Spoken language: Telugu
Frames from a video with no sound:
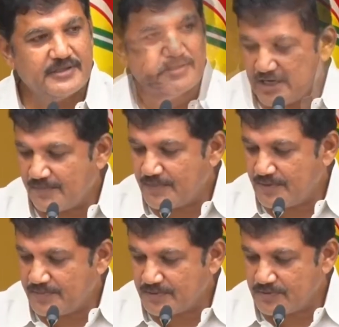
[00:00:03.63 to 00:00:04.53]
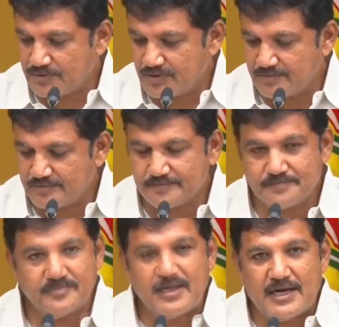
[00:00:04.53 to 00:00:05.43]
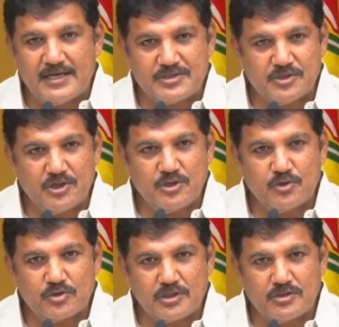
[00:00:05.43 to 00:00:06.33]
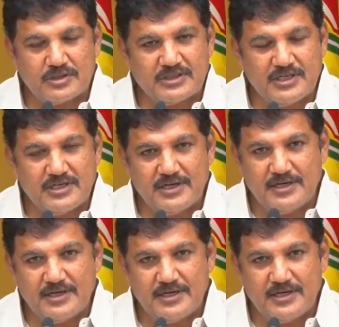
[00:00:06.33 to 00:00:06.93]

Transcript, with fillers: వైకాపా ప్రభుత్వం ఈ రాష్ట్రంలో ఒక కొత్త